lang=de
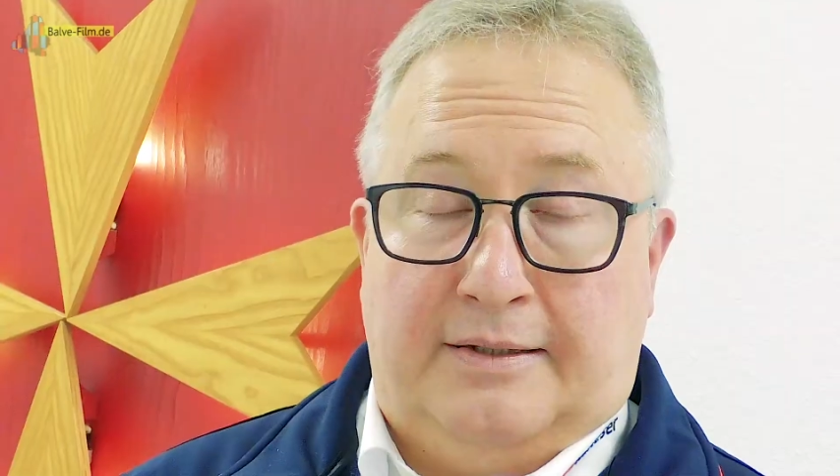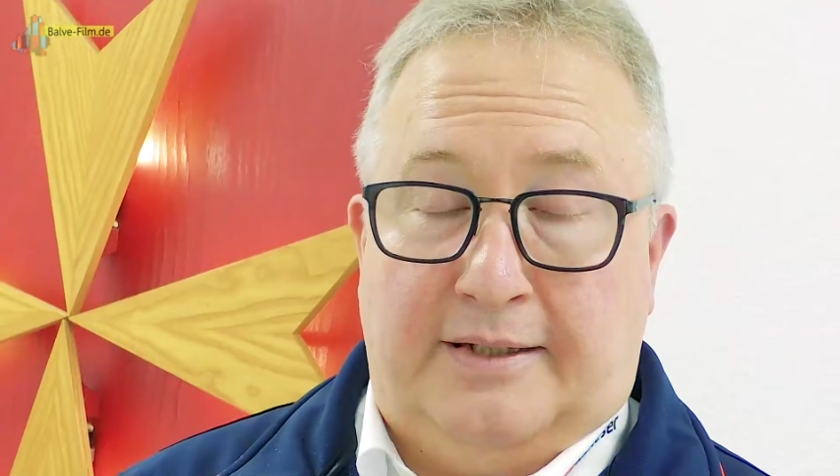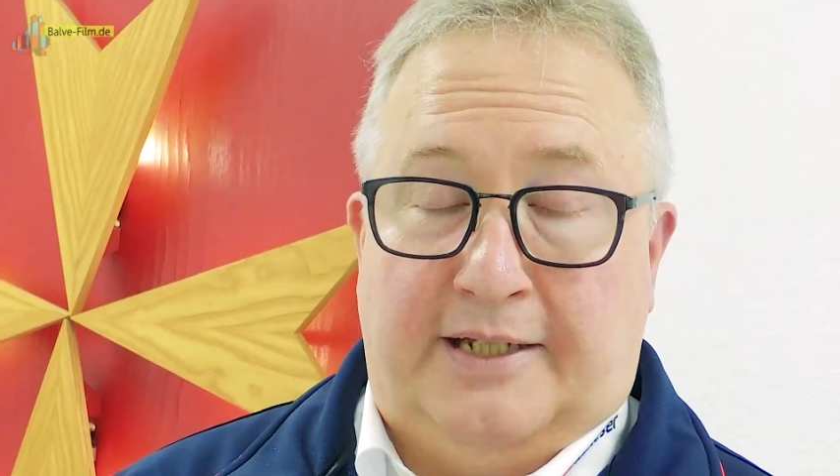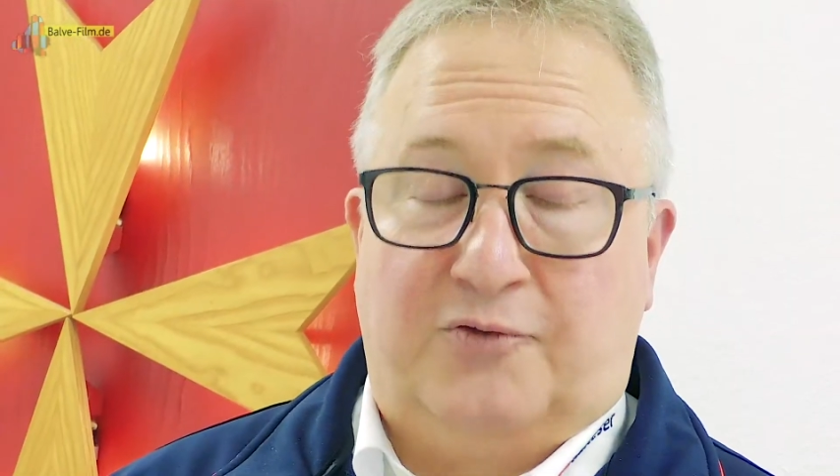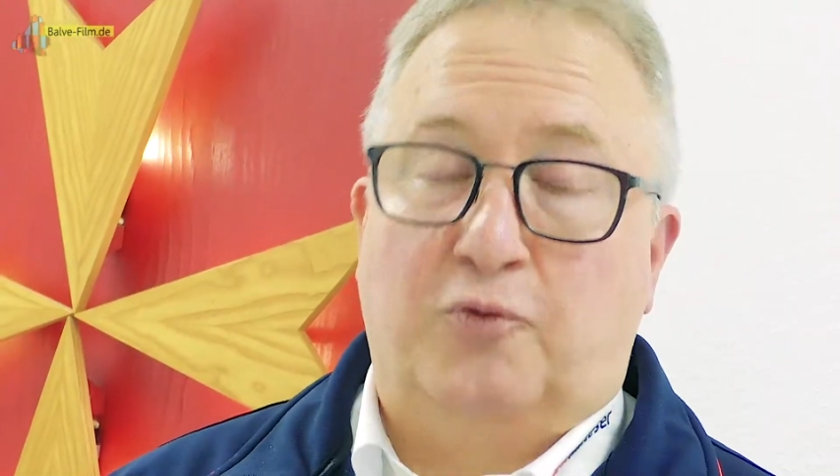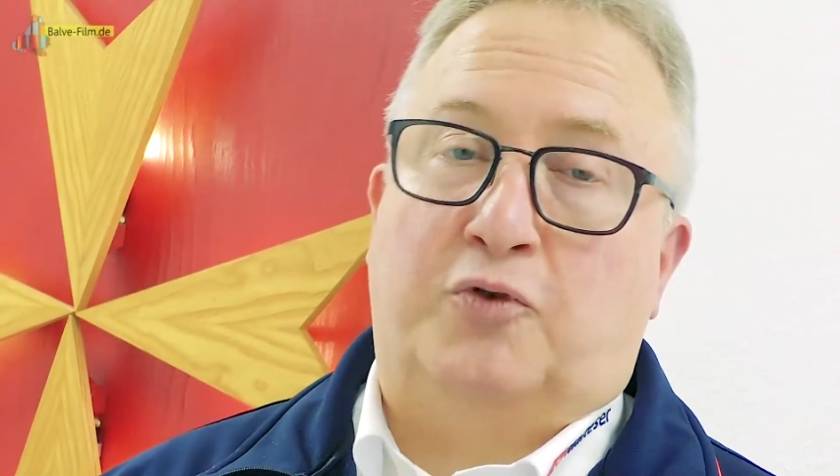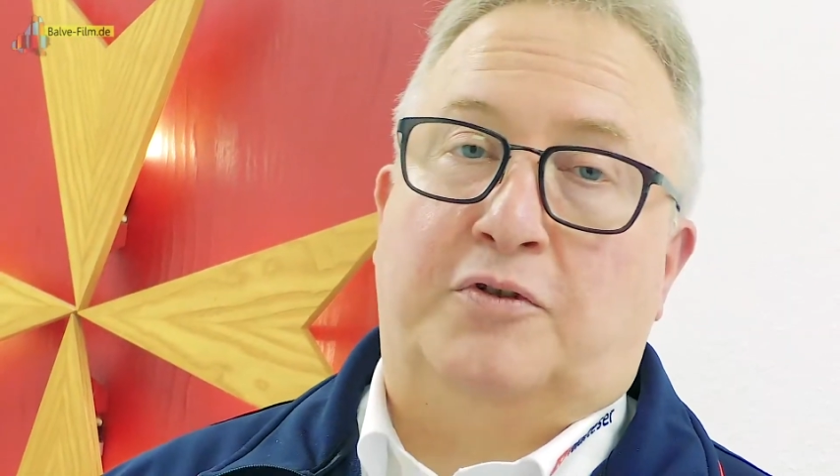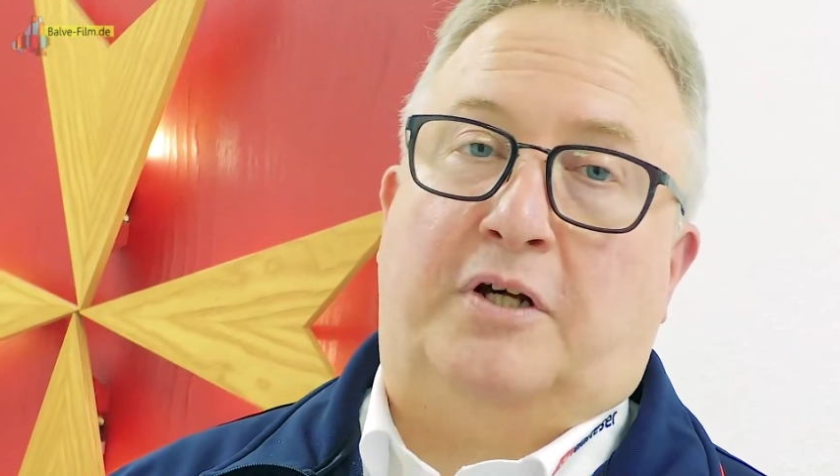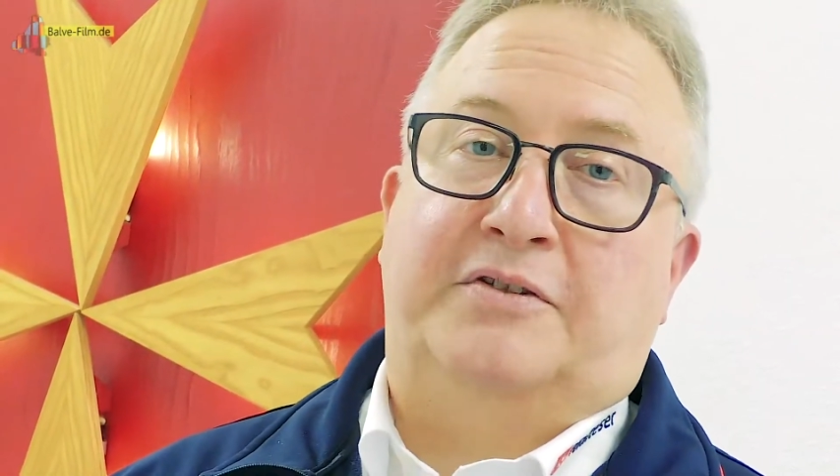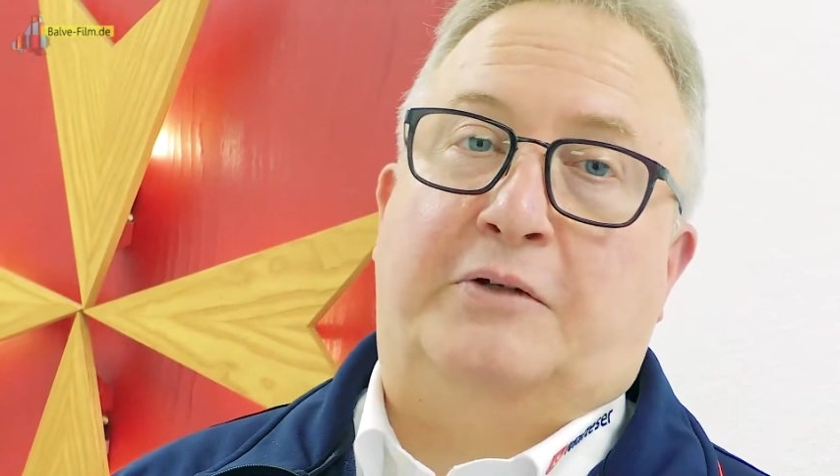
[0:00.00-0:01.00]
Der
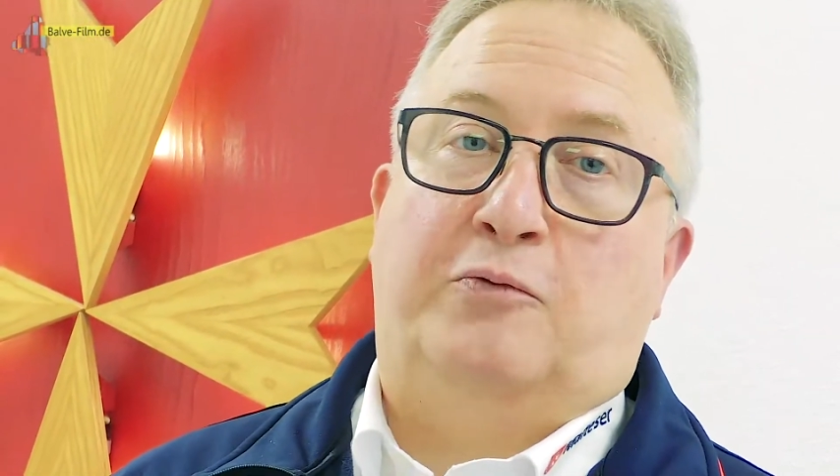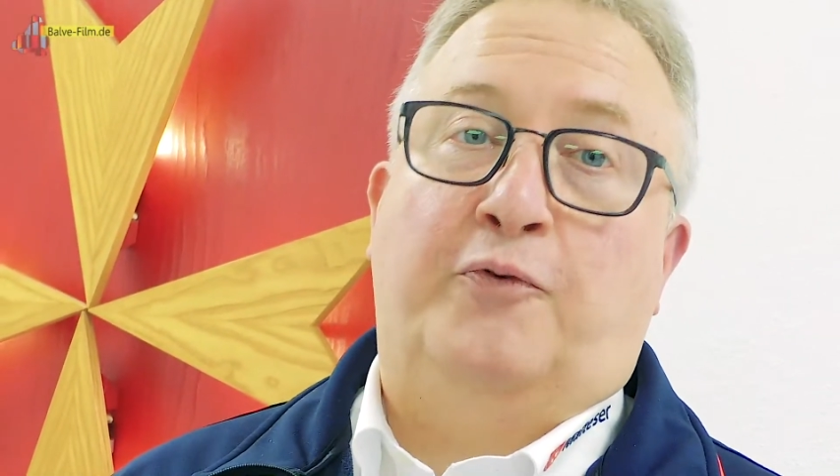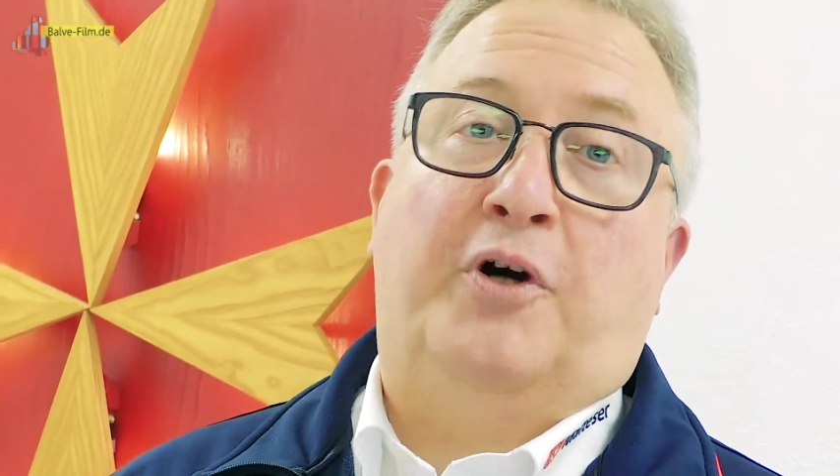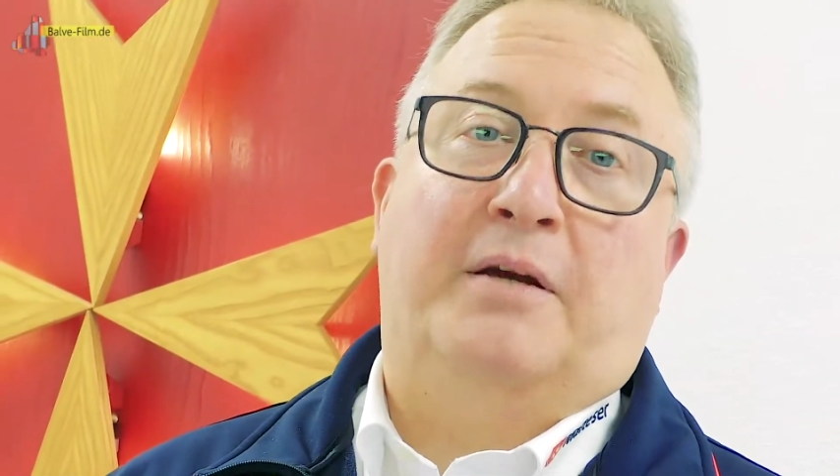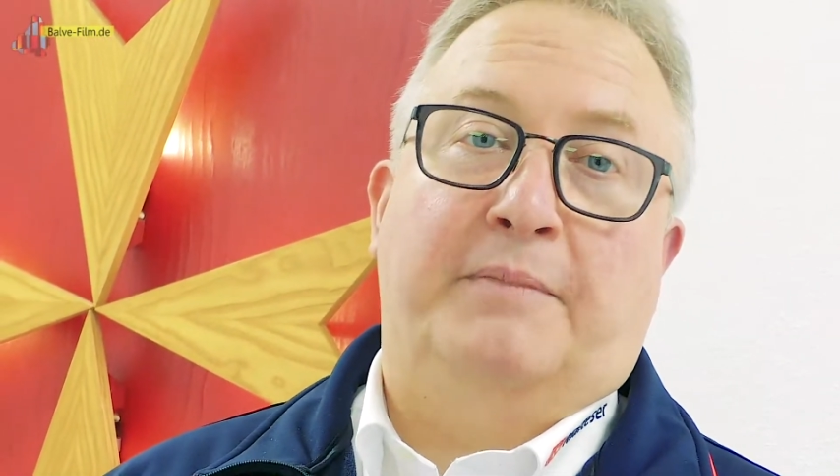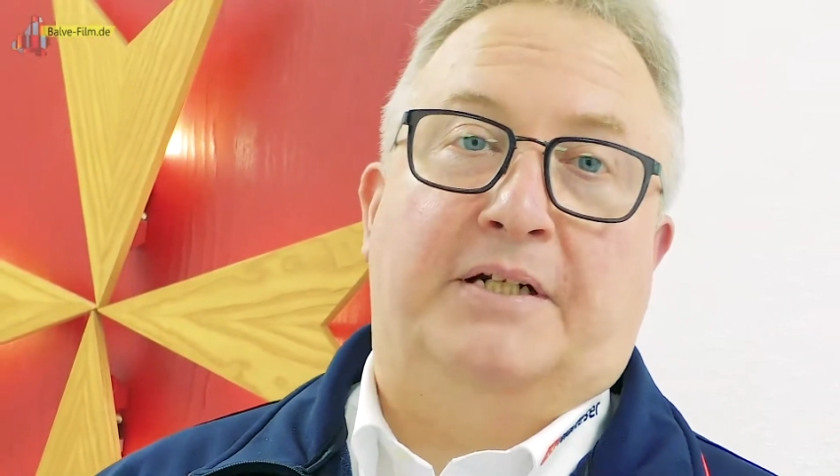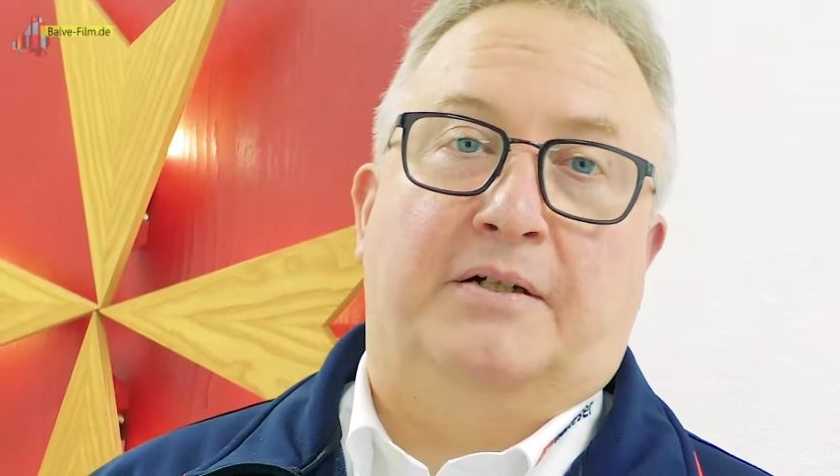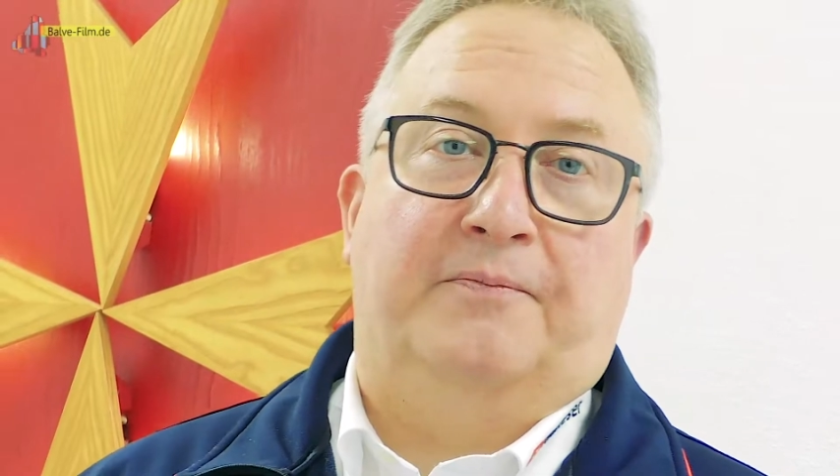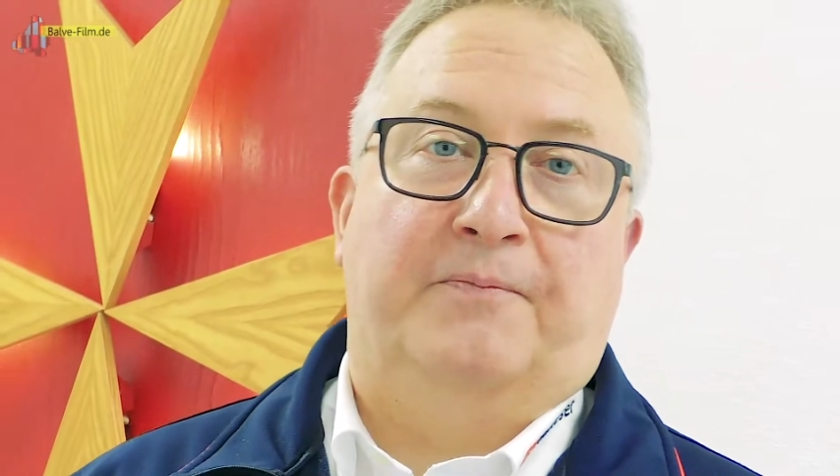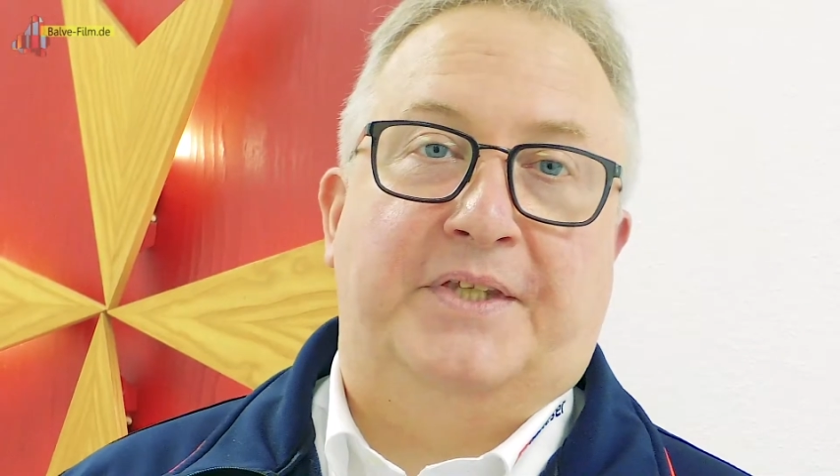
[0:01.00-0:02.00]
Zuschuss aus
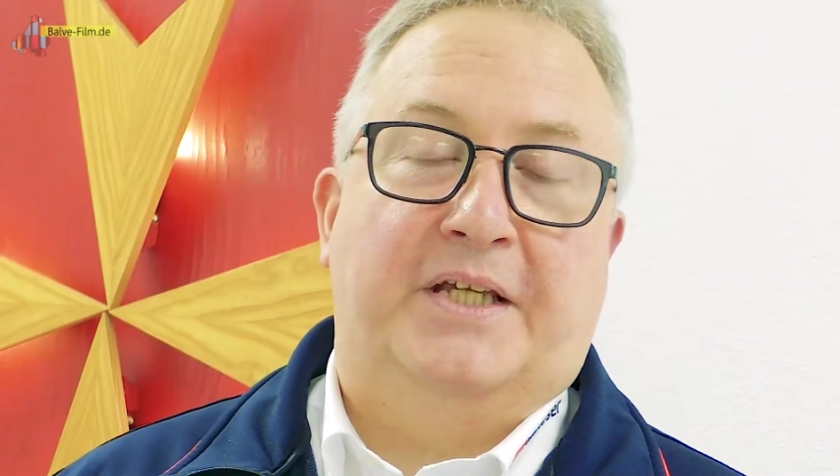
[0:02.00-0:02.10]
EU-Fördermitteln,